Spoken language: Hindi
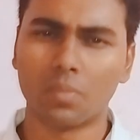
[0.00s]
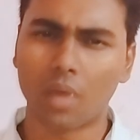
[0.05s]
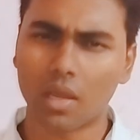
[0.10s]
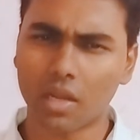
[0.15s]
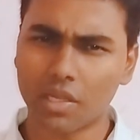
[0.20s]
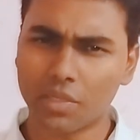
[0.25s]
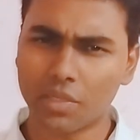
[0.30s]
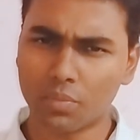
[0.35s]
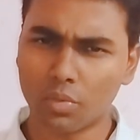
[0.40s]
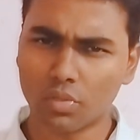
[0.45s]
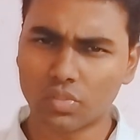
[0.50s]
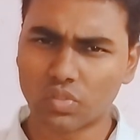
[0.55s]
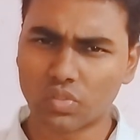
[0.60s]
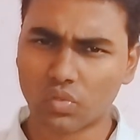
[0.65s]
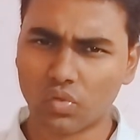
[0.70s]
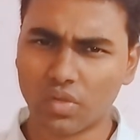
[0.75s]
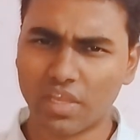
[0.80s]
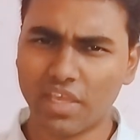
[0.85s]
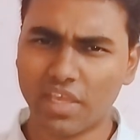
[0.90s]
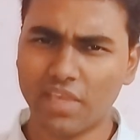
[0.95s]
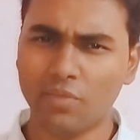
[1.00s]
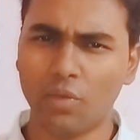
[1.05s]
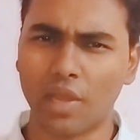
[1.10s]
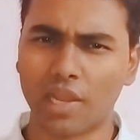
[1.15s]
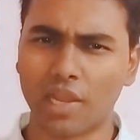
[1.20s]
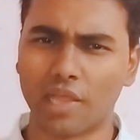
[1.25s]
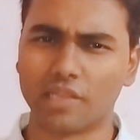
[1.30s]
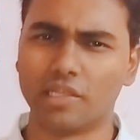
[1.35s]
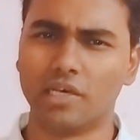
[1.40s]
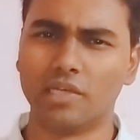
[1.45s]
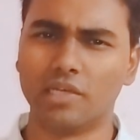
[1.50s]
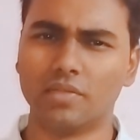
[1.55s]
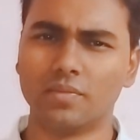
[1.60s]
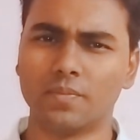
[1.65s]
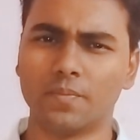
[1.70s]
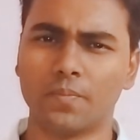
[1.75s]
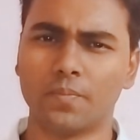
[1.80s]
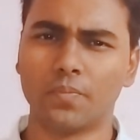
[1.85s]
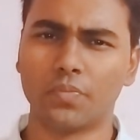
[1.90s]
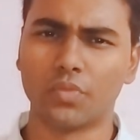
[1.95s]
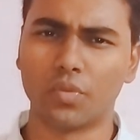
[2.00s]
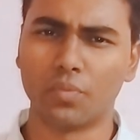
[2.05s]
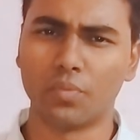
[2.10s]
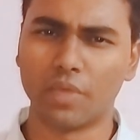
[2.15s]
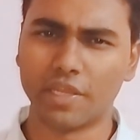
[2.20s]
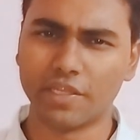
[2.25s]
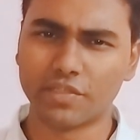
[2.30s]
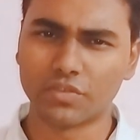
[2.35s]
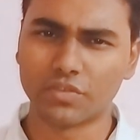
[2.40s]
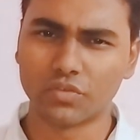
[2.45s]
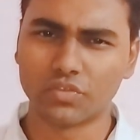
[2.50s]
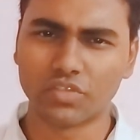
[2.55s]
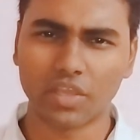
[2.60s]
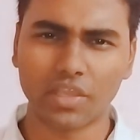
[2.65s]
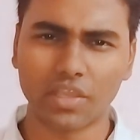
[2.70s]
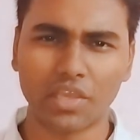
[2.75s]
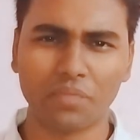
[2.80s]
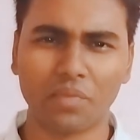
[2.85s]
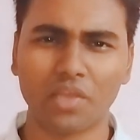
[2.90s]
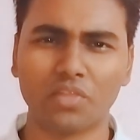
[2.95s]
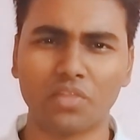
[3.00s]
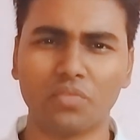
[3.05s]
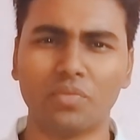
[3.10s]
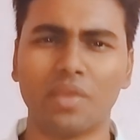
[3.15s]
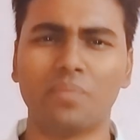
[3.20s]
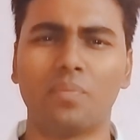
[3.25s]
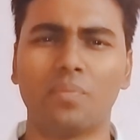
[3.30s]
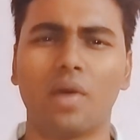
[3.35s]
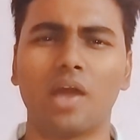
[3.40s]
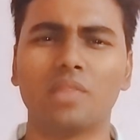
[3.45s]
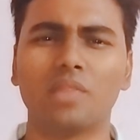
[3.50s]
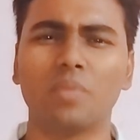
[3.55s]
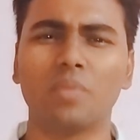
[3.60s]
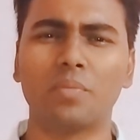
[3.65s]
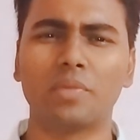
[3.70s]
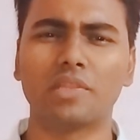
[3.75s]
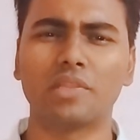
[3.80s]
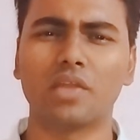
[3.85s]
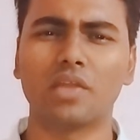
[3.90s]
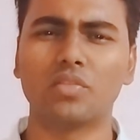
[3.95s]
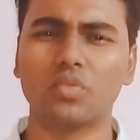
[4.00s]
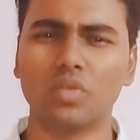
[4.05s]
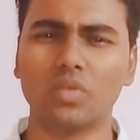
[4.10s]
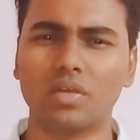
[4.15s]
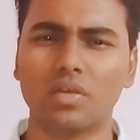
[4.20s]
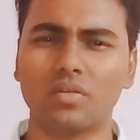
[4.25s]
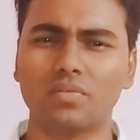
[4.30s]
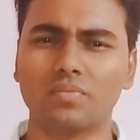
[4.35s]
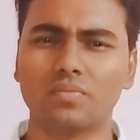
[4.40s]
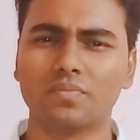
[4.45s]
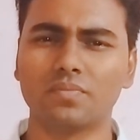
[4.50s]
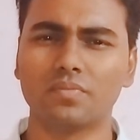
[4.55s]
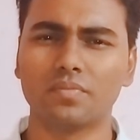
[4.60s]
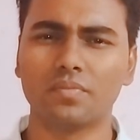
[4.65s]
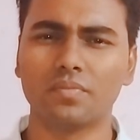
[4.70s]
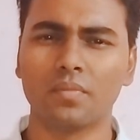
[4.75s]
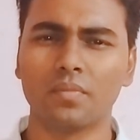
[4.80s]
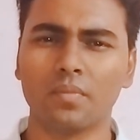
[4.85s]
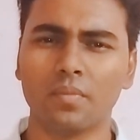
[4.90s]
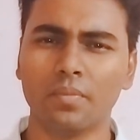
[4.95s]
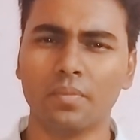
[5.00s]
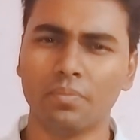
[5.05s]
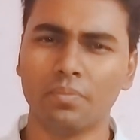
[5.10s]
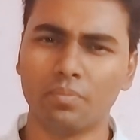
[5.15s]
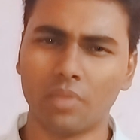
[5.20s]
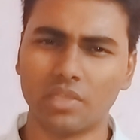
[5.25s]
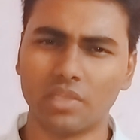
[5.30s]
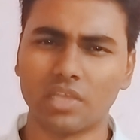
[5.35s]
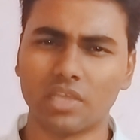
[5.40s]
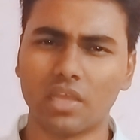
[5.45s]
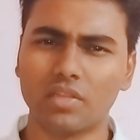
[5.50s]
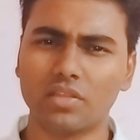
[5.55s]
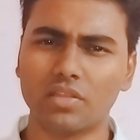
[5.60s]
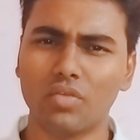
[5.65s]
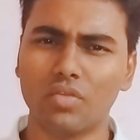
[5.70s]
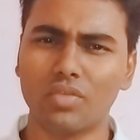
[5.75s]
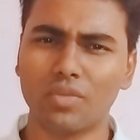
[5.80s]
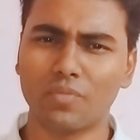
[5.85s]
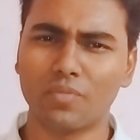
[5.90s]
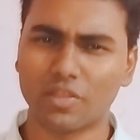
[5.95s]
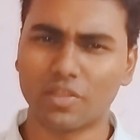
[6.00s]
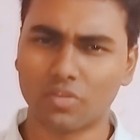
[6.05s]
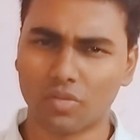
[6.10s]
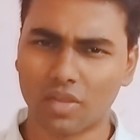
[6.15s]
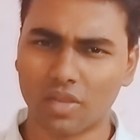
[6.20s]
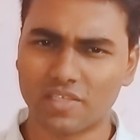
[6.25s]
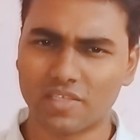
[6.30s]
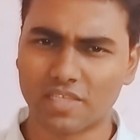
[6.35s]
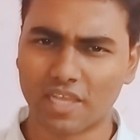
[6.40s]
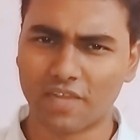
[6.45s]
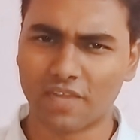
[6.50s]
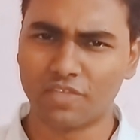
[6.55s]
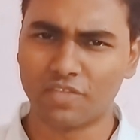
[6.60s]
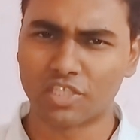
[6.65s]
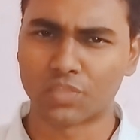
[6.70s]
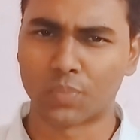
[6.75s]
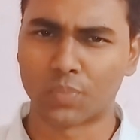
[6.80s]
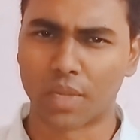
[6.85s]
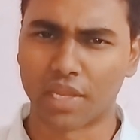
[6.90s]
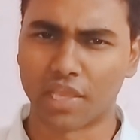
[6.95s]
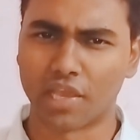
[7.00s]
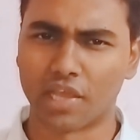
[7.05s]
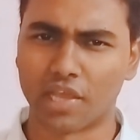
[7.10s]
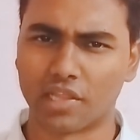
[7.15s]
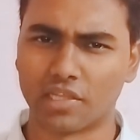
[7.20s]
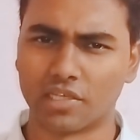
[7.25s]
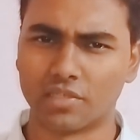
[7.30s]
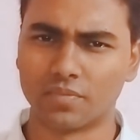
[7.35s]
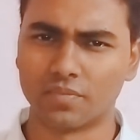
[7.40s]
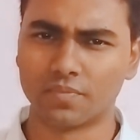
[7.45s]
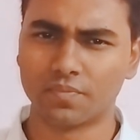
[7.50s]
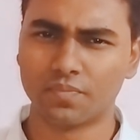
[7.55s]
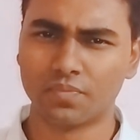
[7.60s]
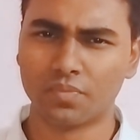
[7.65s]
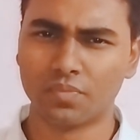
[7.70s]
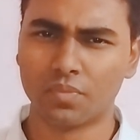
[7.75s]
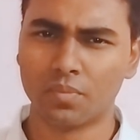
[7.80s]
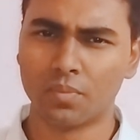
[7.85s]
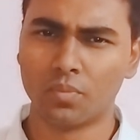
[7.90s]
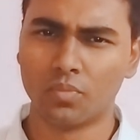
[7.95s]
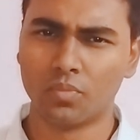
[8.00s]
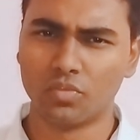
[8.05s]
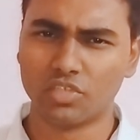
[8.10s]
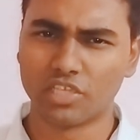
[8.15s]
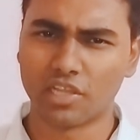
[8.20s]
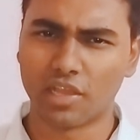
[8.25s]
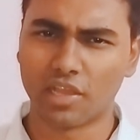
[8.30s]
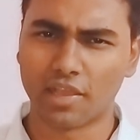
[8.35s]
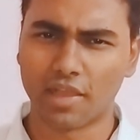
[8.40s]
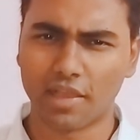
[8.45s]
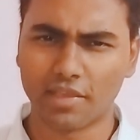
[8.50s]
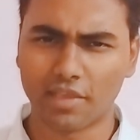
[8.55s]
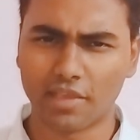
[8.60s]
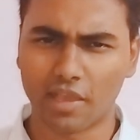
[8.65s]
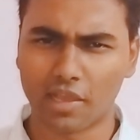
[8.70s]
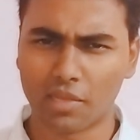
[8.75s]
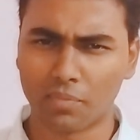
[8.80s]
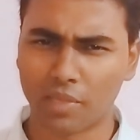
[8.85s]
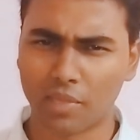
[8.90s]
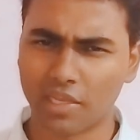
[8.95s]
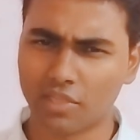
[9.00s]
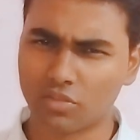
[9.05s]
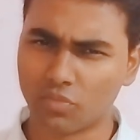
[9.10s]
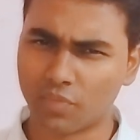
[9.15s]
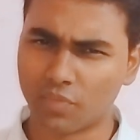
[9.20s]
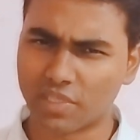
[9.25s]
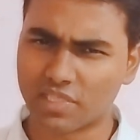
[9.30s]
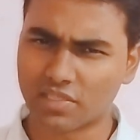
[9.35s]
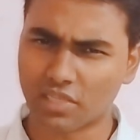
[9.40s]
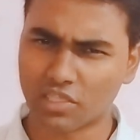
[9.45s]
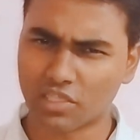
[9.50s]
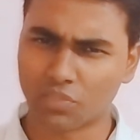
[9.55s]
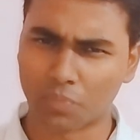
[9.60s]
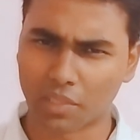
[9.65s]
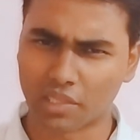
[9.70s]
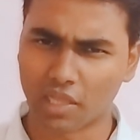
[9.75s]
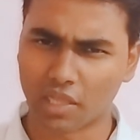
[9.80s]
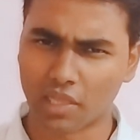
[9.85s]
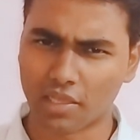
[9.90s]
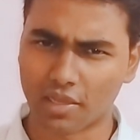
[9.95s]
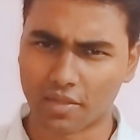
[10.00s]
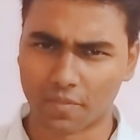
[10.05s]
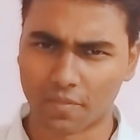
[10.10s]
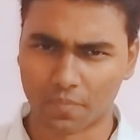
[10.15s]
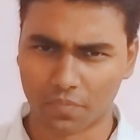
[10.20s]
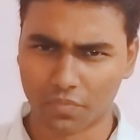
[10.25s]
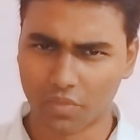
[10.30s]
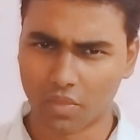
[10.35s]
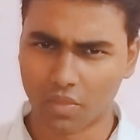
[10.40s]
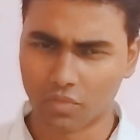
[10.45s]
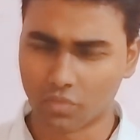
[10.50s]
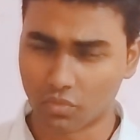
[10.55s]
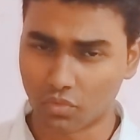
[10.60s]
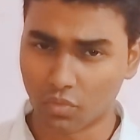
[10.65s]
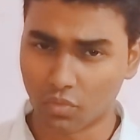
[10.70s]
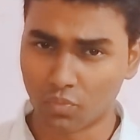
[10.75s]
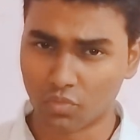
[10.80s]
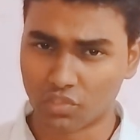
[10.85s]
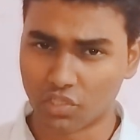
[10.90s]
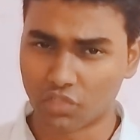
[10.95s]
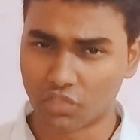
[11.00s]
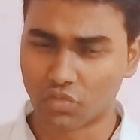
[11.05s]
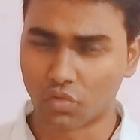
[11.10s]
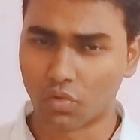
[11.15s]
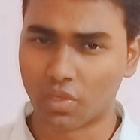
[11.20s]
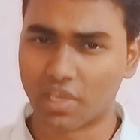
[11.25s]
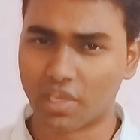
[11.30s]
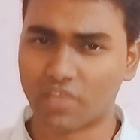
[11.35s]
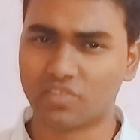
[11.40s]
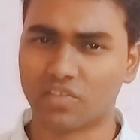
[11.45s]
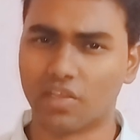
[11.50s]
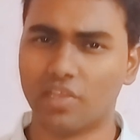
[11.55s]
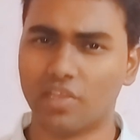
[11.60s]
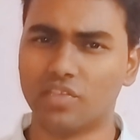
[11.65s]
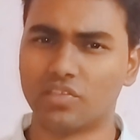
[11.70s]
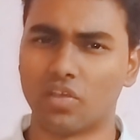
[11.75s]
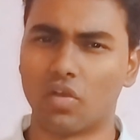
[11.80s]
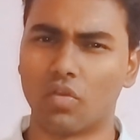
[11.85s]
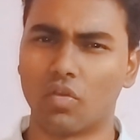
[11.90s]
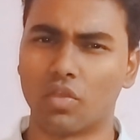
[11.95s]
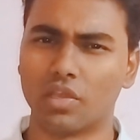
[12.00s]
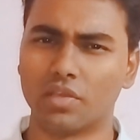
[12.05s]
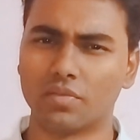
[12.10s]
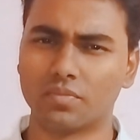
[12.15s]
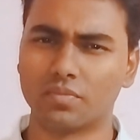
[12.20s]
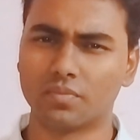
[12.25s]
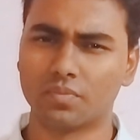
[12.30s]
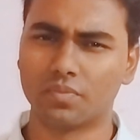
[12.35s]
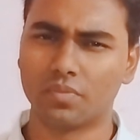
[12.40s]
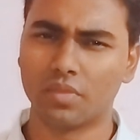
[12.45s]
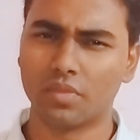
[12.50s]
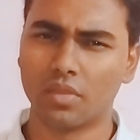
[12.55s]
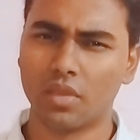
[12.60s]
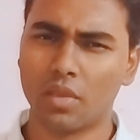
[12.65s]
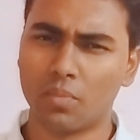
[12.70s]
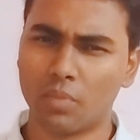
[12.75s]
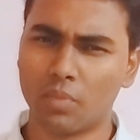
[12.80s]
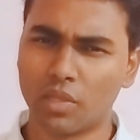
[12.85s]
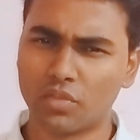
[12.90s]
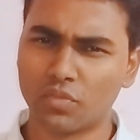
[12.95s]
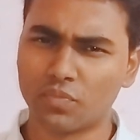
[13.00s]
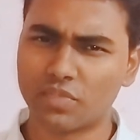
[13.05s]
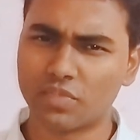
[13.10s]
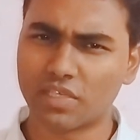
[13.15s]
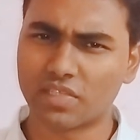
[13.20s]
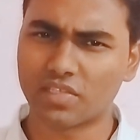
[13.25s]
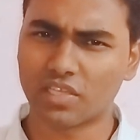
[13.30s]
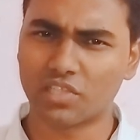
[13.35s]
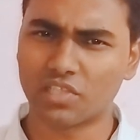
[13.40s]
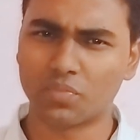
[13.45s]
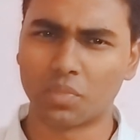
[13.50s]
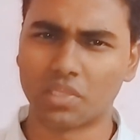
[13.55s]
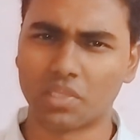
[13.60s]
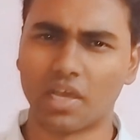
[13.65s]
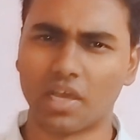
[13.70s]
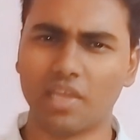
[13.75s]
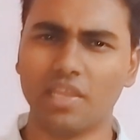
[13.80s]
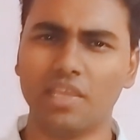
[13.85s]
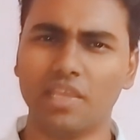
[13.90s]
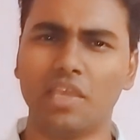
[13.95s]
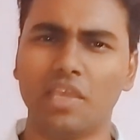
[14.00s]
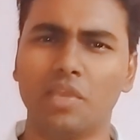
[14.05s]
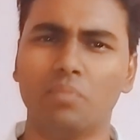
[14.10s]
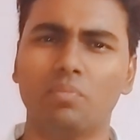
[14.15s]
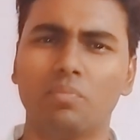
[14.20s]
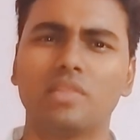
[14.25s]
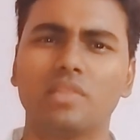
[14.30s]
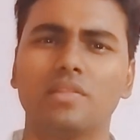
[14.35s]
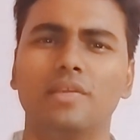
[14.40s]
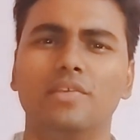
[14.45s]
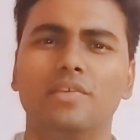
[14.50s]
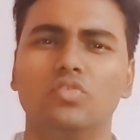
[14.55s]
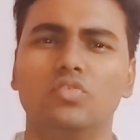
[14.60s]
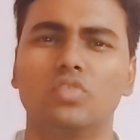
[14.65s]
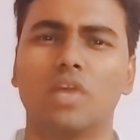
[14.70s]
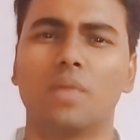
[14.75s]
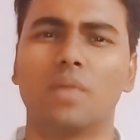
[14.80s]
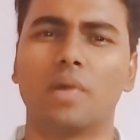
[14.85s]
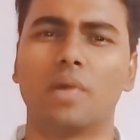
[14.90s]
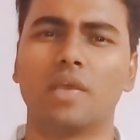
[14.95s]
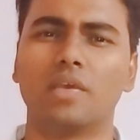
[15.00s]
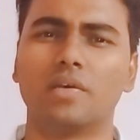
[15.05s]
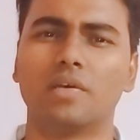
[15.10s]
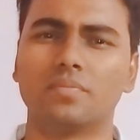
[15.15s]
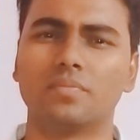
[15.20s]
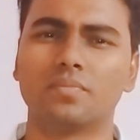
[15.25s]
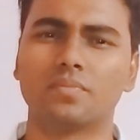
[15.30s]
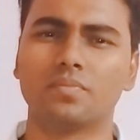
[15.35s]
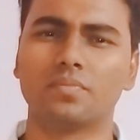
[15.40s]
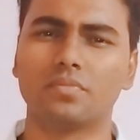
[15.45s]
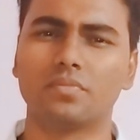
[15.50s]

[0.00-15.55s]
हमारा डिवोर्स होने ही वाला था तो मैंने सोचा कि मैं तुम्हें बाद में बता दूंगा मैं जानता हूं कि मैं थोड़ा सेल्फिश बन गया था मुझे लगा कि अगर मैंने तुम्हें सच बताया तो तुम मुझे छोड़ के चली जाओगी मैं तुमसे सच बताने की हिम्मत नहीं जुटा पाया